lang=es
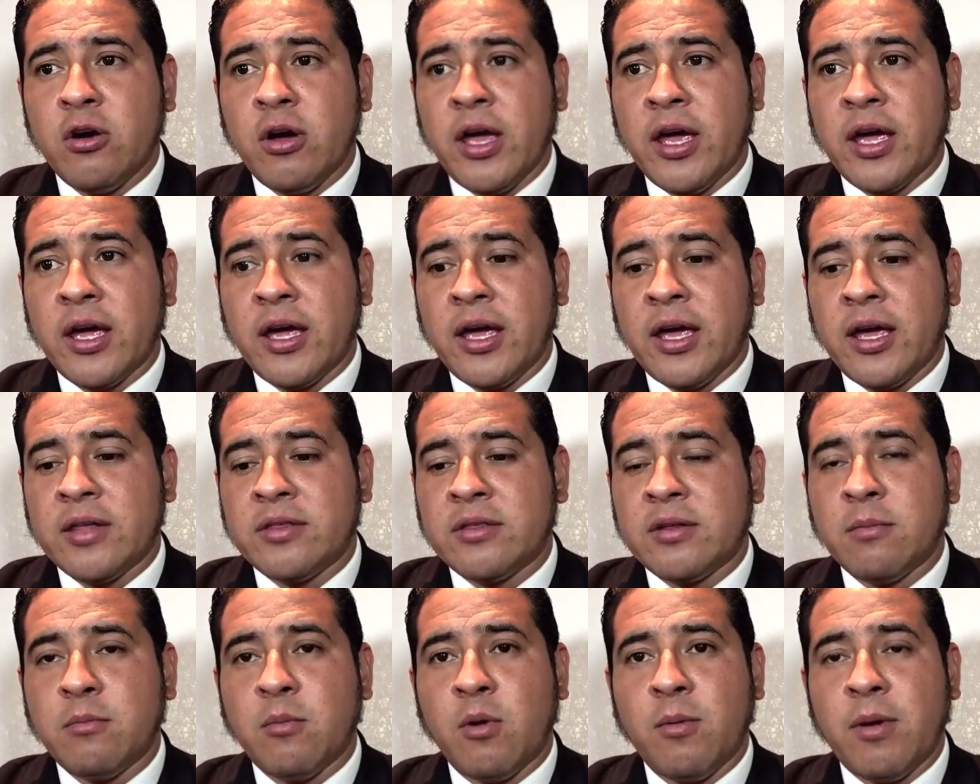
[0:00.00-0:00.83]
en
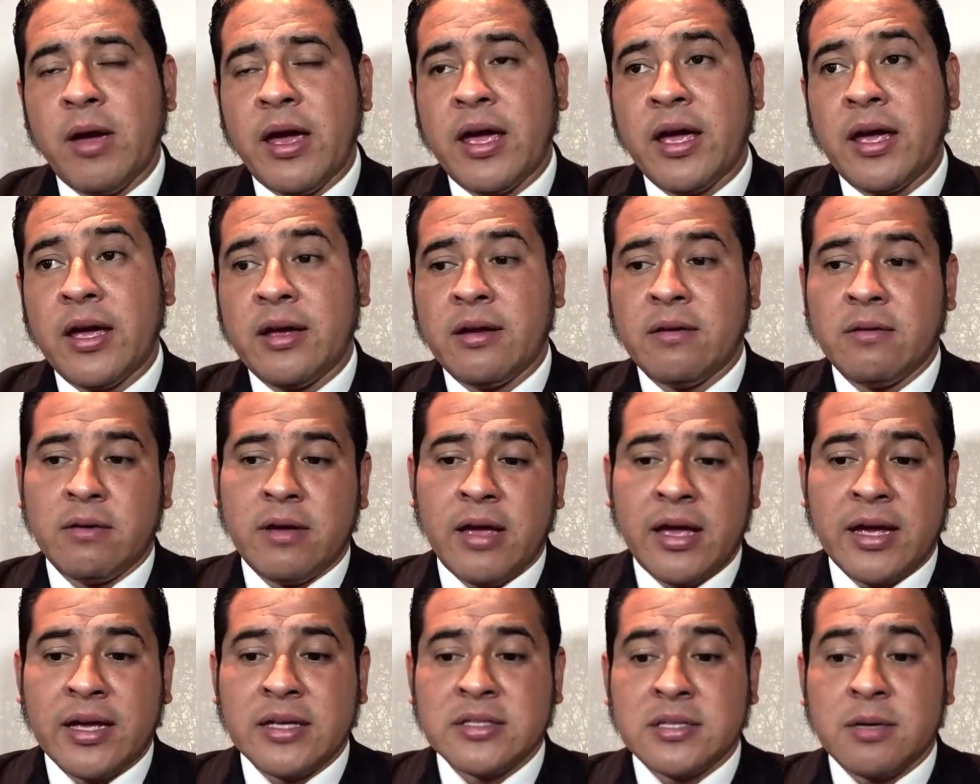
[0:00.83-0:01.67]
este, en
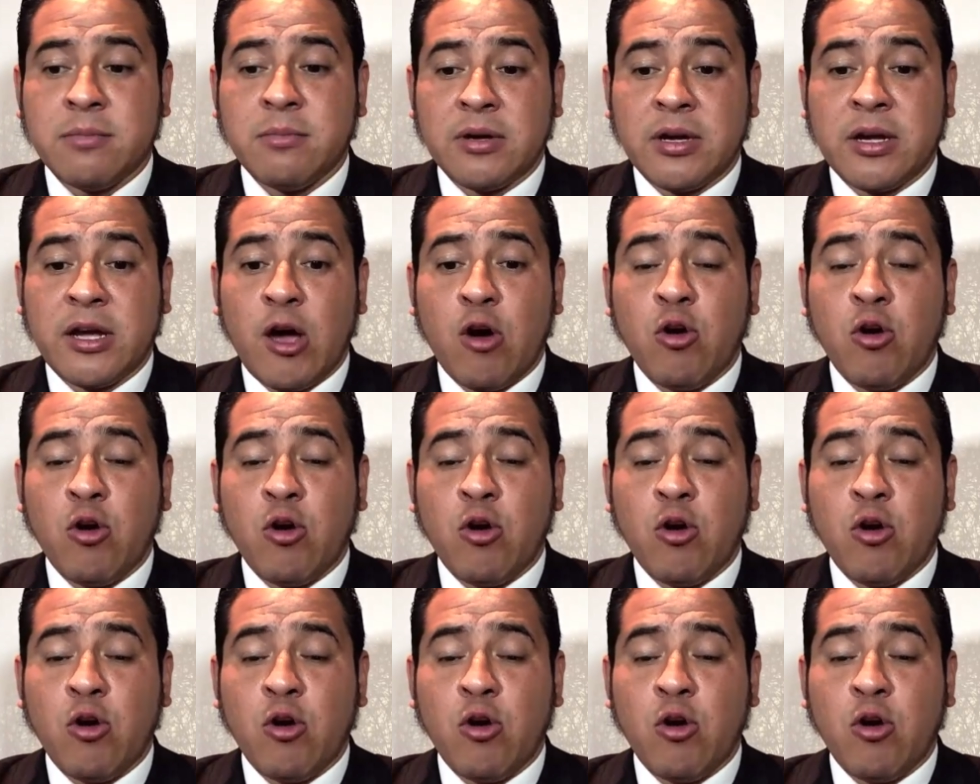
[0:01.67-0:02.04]
ese,